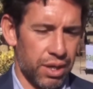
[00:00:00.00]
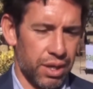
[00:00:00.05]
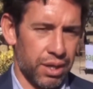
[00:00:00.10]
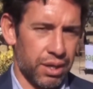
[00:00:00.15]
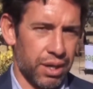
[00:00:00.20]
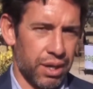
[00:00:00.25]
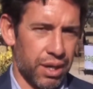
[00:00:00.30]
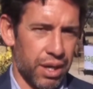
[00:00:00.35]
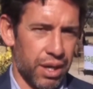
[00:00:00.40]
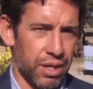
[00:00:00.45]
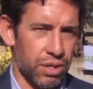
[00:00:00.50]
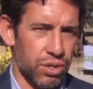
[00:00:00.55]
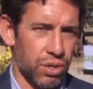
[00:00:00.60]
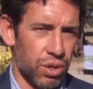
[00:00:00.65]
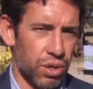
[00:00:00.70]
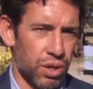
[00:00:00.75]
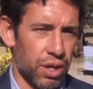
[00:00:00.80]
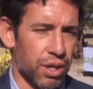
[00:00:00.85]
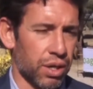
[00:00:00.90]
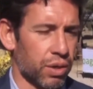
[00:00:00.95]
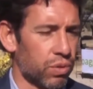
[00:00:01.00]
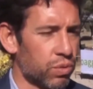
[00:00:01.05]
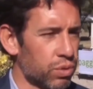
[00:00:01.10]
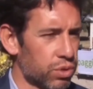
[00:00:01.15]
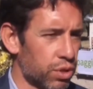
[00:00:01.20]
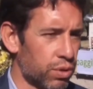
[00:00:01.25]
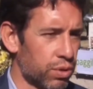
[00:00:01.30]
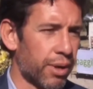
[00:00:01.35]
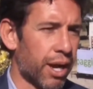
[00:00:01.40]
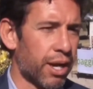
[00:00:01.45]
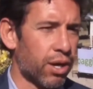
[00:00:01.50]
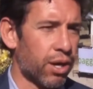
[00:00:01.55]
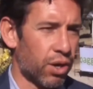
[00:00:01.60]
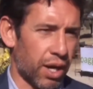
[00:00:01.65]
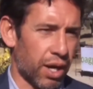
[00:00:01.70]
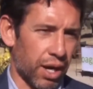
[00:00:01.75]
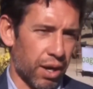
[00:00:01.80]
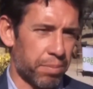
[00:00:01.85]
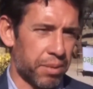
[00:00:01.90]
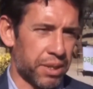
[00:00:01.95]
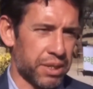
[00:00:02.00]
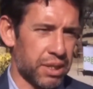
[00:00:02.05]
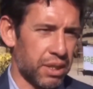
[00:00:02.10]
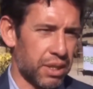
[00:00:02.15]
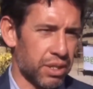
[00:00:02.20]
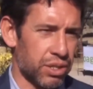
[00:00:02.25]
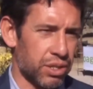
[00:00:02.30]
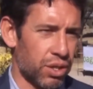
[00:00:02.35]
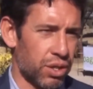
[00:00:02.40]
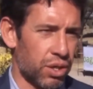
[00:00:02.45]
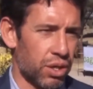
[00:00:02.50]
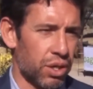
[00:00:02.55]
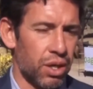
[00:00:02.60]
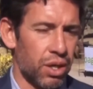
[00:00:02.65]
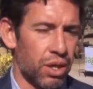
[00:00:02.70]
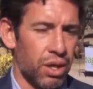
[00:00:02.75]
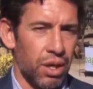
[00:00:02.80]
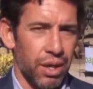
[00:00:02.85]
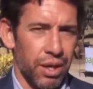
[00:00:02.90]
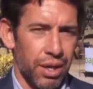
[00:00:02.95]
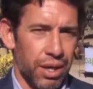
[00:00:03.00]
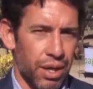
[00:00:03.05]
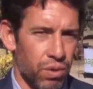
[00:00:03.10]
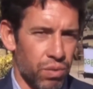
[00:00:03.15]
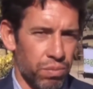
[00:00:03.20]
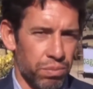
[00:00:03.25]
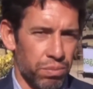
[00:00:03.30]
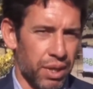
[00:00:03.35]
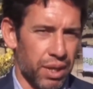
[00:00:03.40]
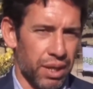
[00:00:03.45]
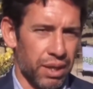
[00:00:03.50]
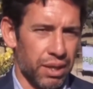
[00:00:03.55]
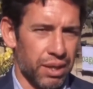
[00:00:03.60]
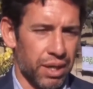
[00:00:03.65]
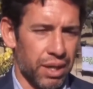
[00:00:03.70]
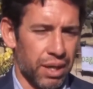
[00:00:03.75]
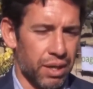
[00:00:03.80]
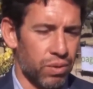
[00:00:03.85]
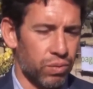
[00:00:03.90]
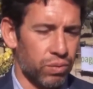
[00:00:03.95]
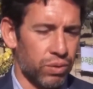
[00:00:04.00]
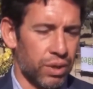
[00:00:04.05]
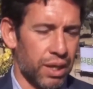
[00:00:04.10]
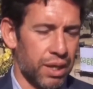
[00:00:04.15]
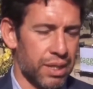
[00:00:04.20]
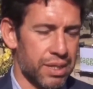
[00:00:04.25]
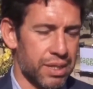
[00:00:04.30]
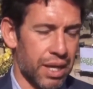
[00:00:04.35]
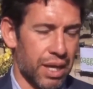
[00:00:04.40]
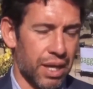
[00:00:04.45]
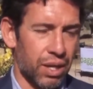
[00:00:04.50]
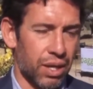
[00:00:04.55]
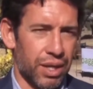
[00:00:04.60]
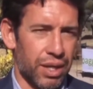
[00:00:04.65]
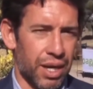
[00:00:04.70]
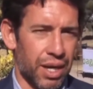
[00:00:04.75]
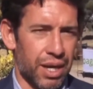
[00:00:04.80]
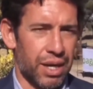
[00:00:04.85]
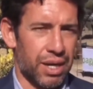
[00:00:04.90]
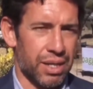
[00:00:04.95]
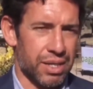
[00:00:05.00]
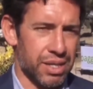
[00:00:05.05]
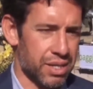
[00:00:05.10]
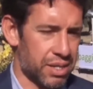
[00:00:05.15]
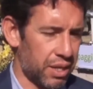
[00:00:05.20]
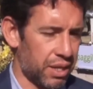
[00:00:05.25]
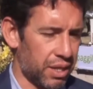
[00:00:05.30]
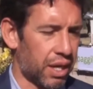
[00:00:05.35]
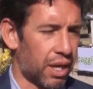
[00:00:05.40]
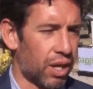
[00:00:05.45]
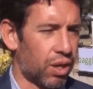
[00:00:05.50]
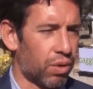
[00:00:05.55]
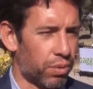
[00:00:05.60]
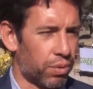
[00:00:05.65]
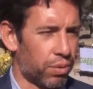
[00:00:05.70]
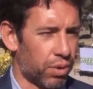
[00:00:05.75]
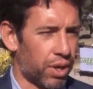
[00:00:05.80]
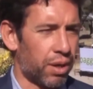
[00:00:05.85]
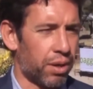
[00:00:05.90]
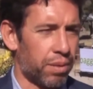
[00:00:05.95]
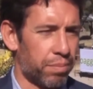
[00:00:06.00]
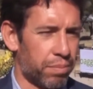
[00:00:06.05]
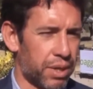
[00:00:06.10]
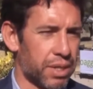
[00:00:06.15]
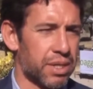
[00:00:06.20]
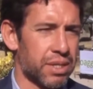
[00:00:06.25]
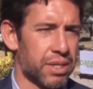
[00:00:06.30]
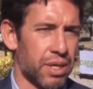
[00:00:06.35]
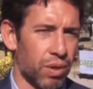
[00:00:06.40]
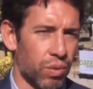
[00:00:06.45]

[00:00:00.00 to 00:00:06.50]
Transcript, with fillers: en este caso el recurso humano, la capacitación, que es un bien tan utilizado y tan necesitado por las empresas